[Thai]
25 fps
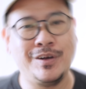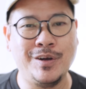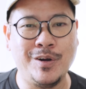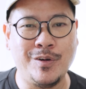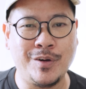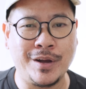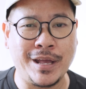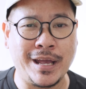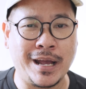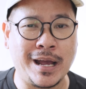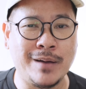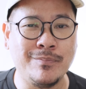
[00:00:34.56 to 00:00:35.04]
โอ
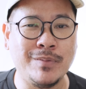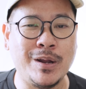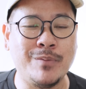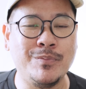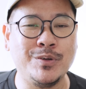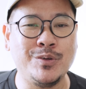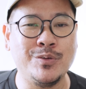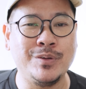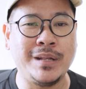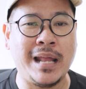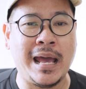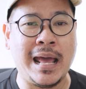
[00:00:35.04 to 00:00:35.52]
เคครับเรา
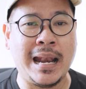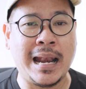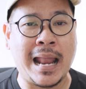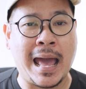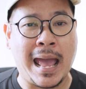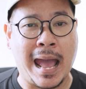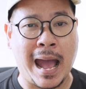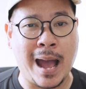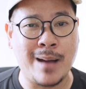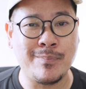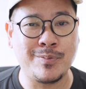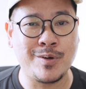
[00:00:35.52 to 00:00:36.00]
มาดูในไล
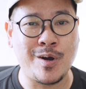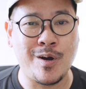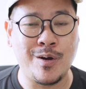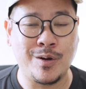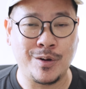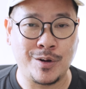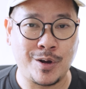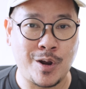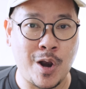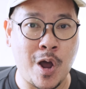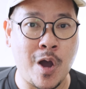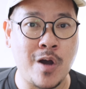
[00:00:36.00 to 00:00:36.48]
น์อัพของ
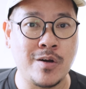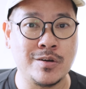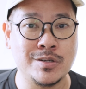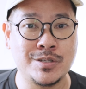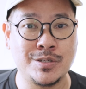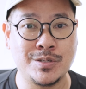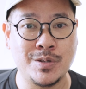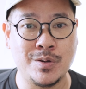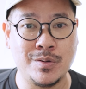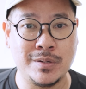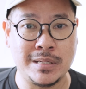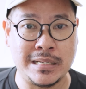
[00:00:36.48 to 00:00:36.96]
กล้อง
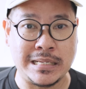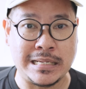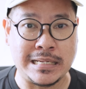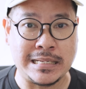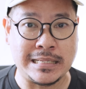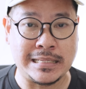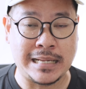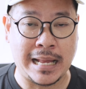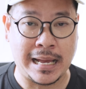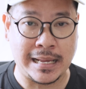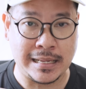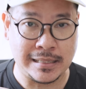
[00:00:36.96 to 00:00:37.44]
Sony
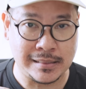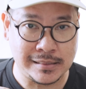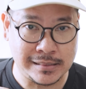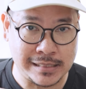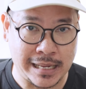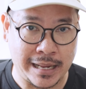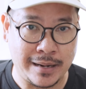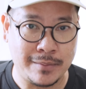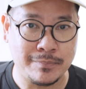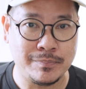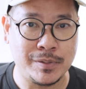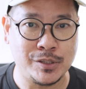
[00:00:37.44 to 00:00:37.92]
ในเจ
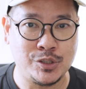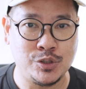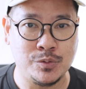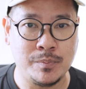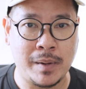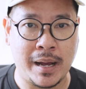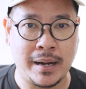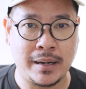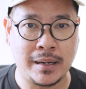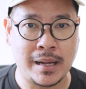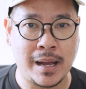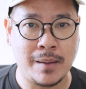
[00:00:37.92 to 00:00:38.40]
นปัจจุ
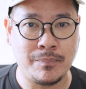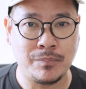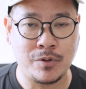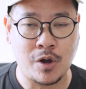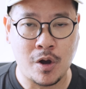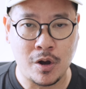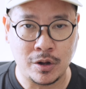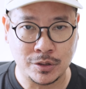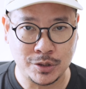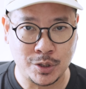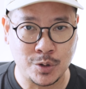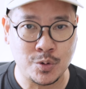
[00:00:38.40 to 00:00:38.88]
บันครับข
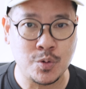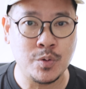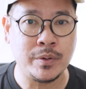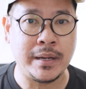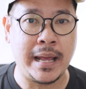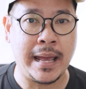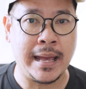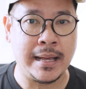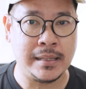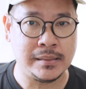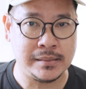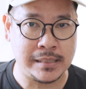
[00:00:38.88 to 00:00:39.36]
องตระกูล
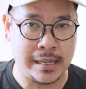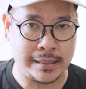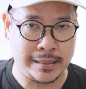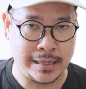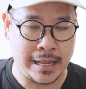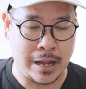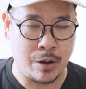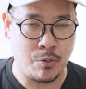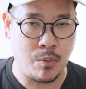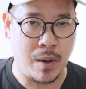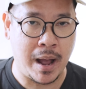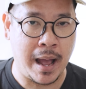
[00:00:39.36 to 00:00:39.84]
เอ เจ็ด
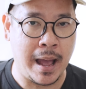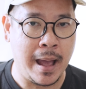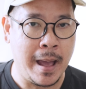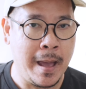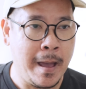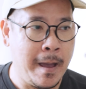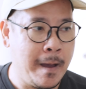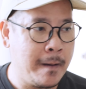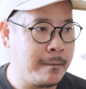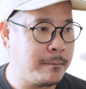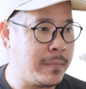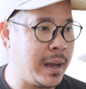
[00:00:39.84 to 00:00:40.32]
เนี่ยว่า
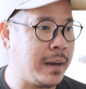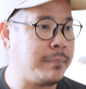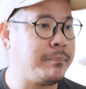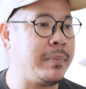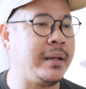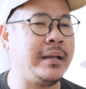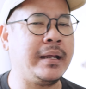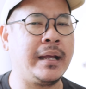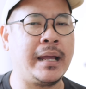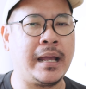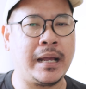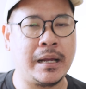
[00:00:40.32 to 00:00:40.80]
มันเป็
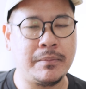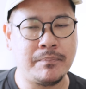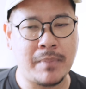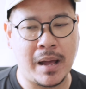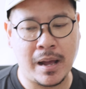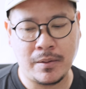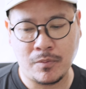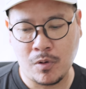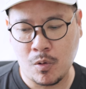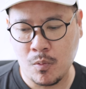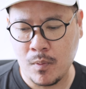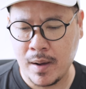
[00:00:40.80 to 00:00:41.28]
นยังไงกัน
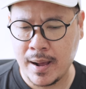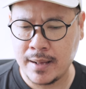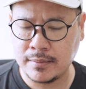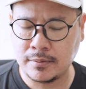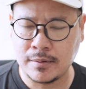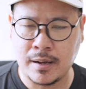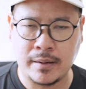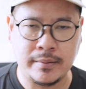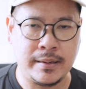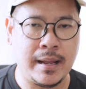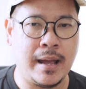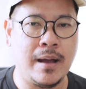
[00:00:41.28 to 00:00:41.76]
บ้างเพราะว่า
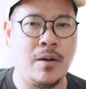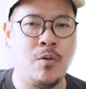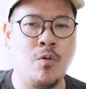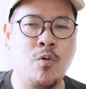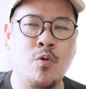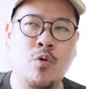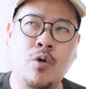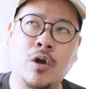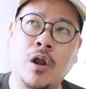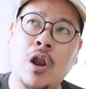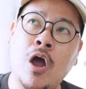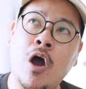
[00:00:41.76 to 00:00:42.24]
ตอนเนี้ยโห
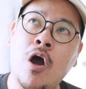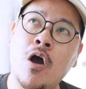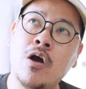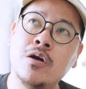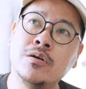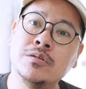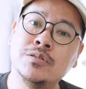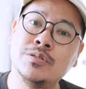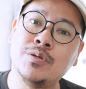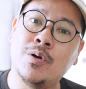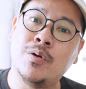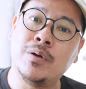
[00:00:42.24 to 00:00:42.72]
กล้อง
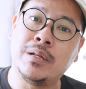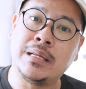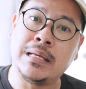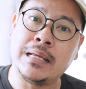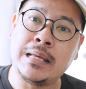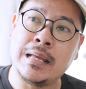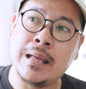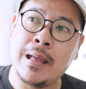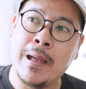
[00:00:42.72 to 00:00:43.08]
Sony